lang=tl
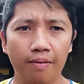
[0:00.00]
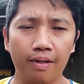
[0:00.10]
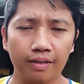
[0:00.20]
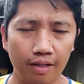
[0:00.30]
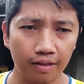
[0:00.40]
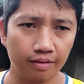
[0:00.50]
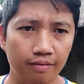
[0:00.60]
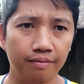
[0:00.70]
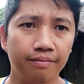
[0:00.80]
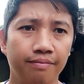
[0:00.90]
kabakyard.
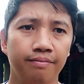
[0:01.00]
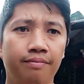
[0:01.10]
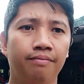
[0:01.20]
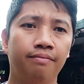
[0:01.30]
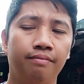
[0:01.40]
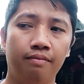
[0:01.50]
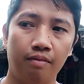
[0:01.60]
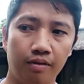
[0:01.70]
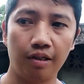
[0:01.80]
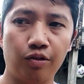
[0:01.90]

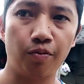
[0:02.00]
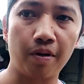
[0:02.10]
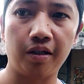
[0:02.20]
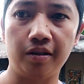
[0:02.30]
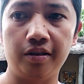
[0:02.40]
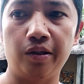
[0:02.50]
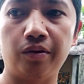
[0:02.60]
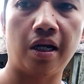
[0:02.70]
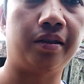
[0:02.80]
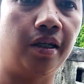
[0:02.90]
Dito yung mga sisiw
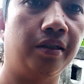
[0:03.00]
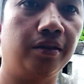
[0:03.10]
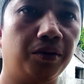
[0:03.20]
natin.